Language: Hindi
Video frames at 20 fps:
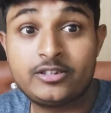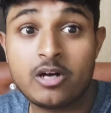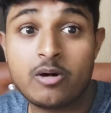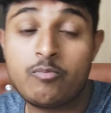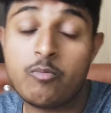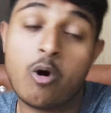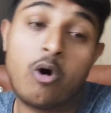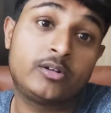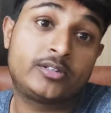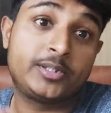दिन था
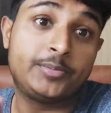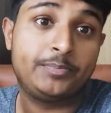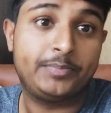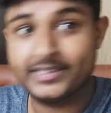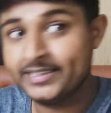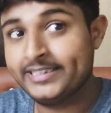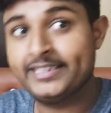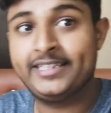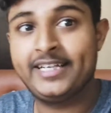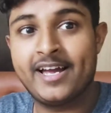बहुत ही
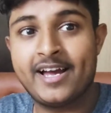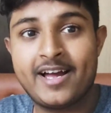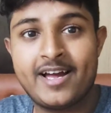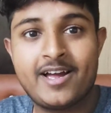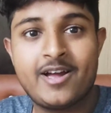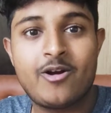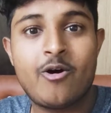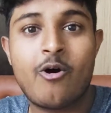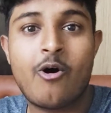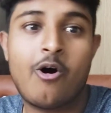बिजी गया
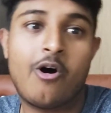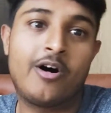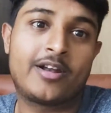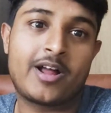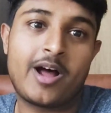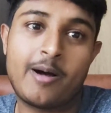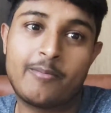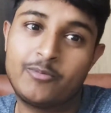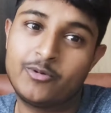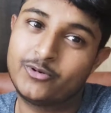है और
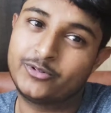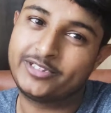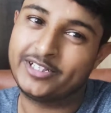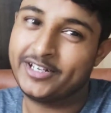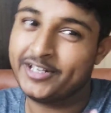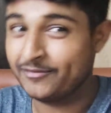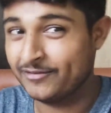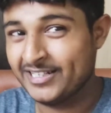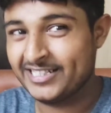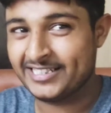आप लोगों से
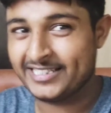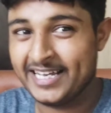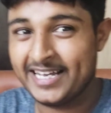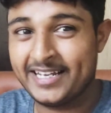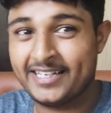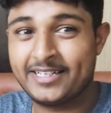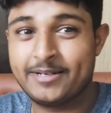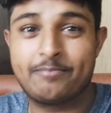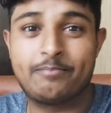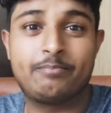रिक्वेस्ट
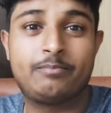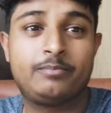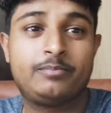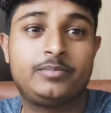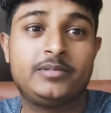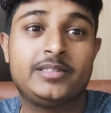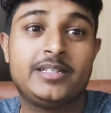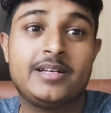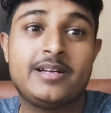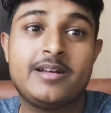है कि
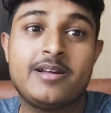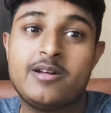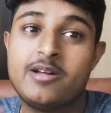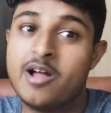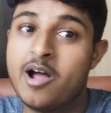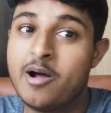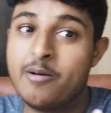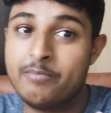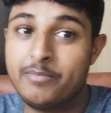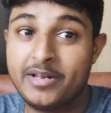
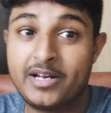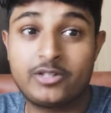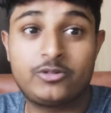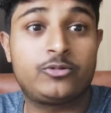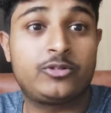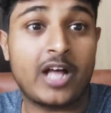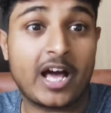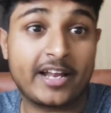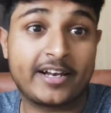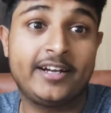मेरा जो
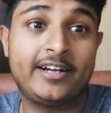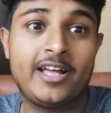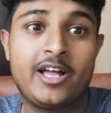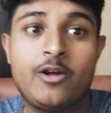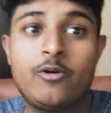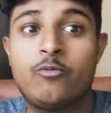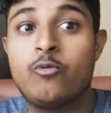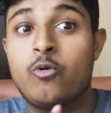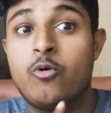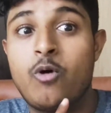टारगेट
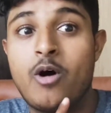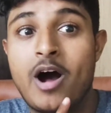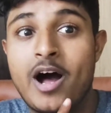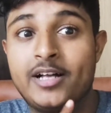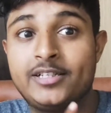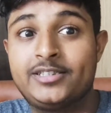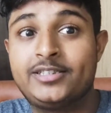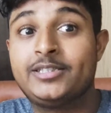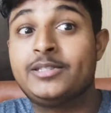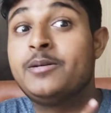है वो
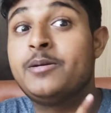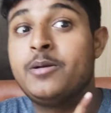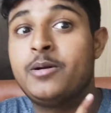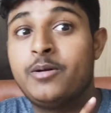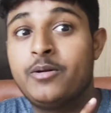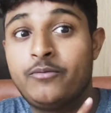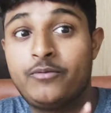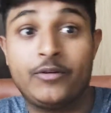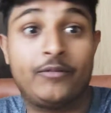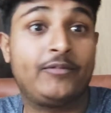आज
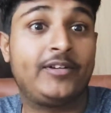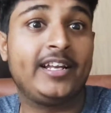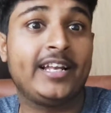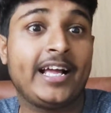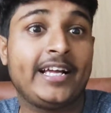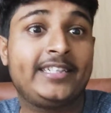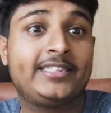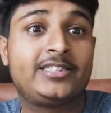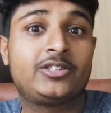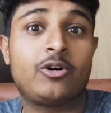फिफ्टी
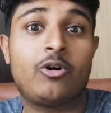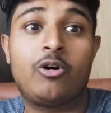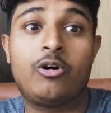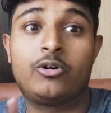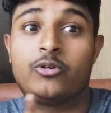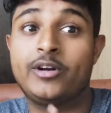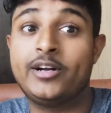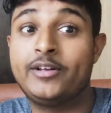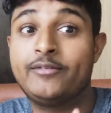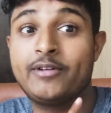लाइक्स
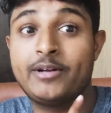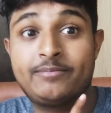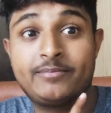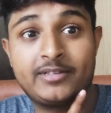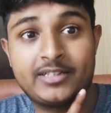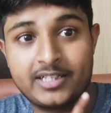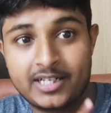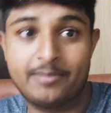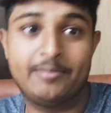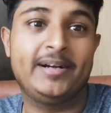और ट्वेंटी फाइव
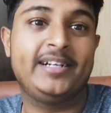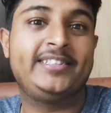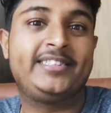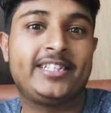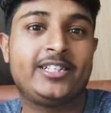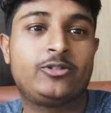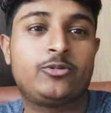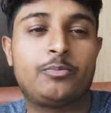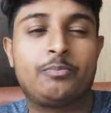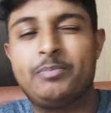
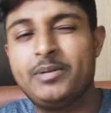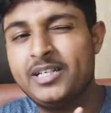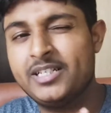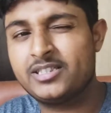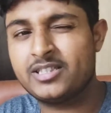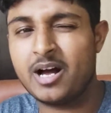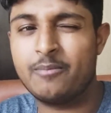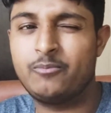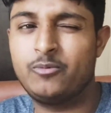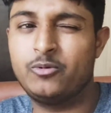कमेंट्स है तो
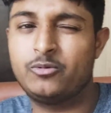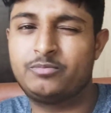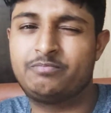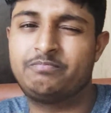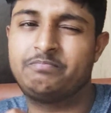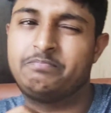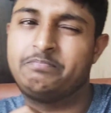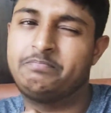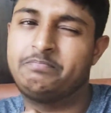प्लीज़ आप लोग